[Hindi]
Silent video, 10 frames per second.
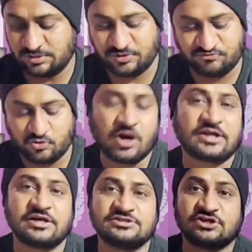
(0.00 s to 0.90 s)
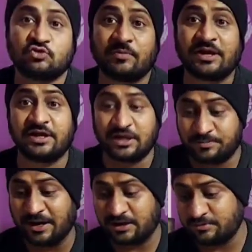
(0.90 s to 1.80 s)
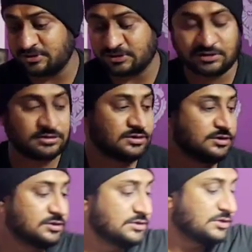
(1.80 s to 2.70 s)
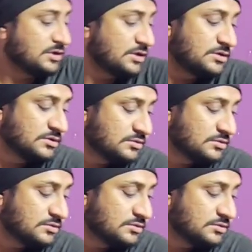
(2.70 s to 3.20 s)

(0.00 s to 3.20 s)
अभी वो आर्टिकल्स है जो मैंने नहीं पहने अभी तक ठीक है